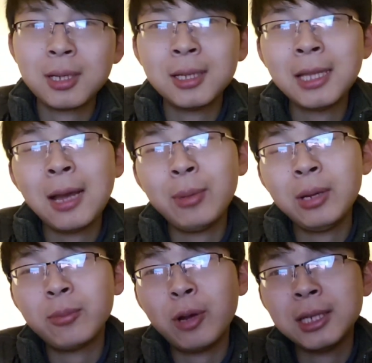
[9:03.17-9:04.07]
跟他没
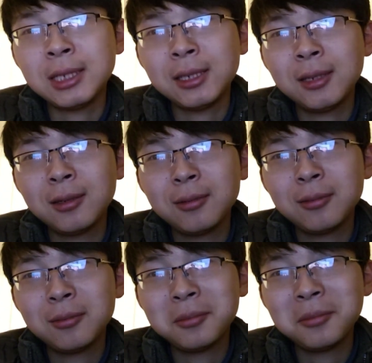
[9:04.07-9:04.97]
什么关系。
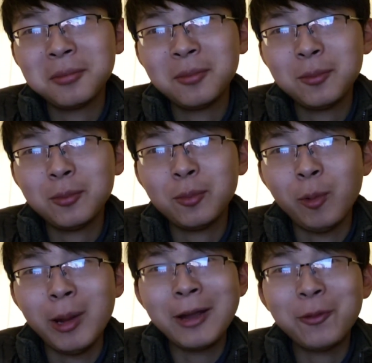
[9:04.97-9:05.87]
我
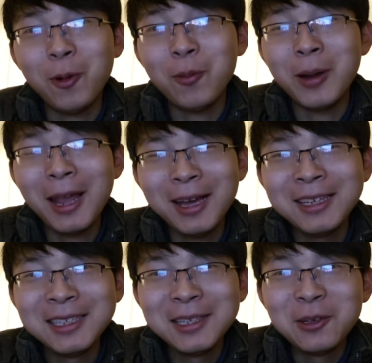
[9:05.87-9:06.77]
们我们那
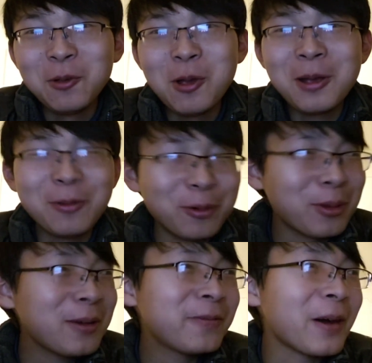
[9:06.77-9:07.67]
我
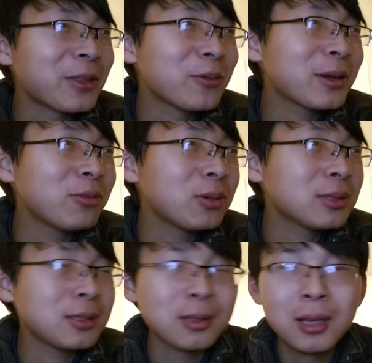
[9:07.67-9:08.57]
那房东跟我，
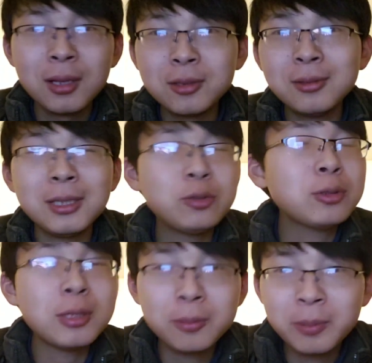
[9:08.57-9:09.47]
说你就
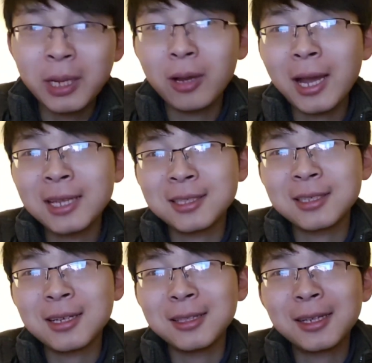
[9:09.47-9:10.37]
算是比尔盖
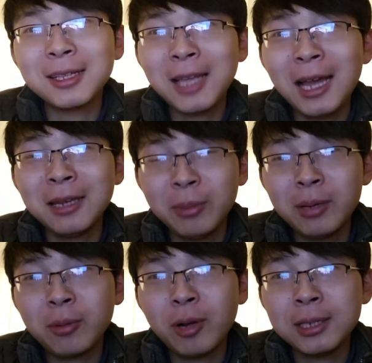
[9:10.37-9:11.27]
茨，跟跟他也没
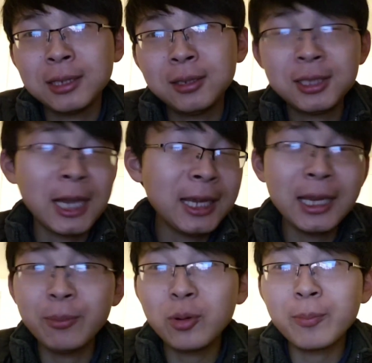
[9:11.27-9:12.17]
什么关系，钱
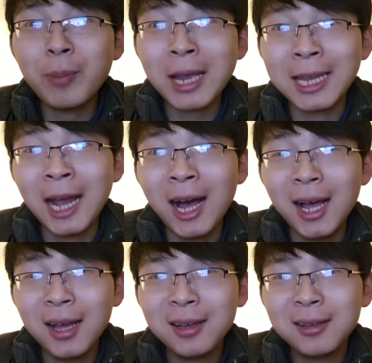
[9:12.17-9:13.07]
也不不给
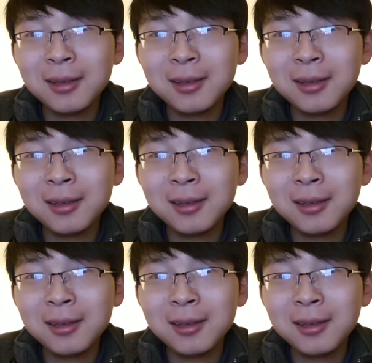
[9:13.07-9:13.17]
他，